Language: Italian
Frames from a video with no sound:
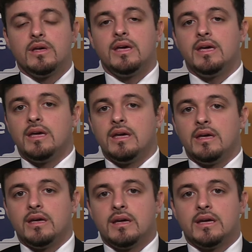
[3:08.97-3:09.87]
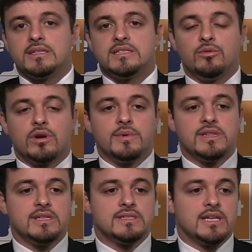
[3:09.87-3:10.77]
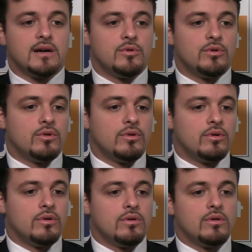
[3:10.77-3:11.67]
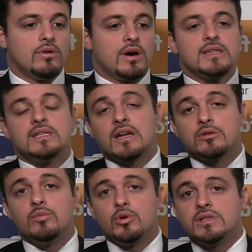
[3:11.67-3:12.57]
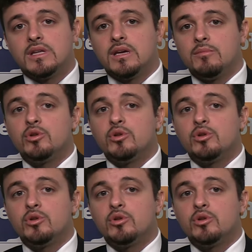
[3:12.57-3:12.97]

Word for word: e sicuramente stiamo attirando molti,